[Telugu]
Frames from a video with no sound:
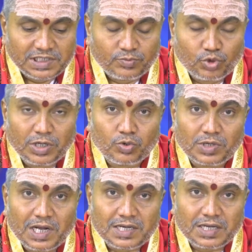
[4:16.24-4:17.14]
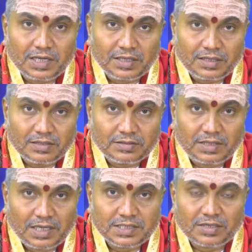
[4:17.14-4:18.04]
పంచముఖి రుద్రాక్ష
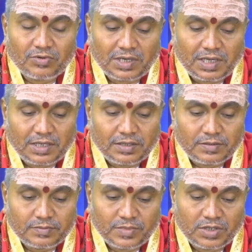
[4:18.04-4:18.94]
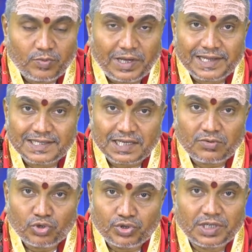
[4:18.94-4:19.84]
ధరించడం వలన మీకు మానసిక
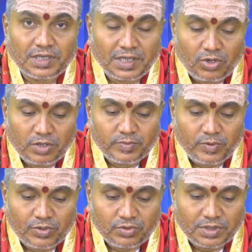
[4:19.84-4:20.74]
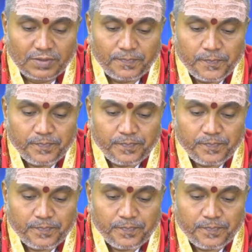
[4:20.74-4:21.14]
ఒత్తిడి నిరోధింపబడుతుంది